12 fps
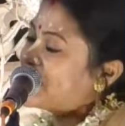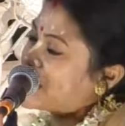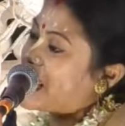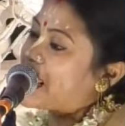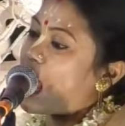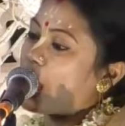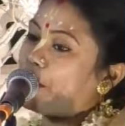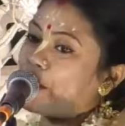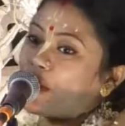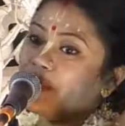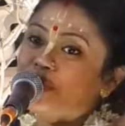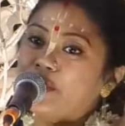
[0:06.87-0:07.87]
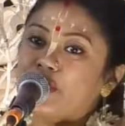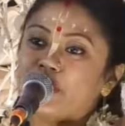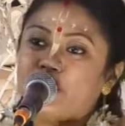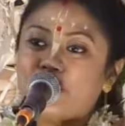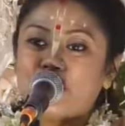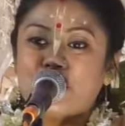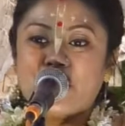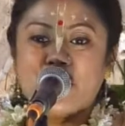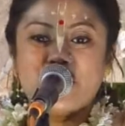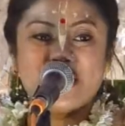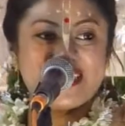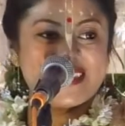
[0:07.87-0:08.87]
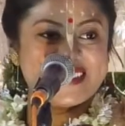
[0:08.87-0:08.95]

সেই আবরণ দূরীভূত হয়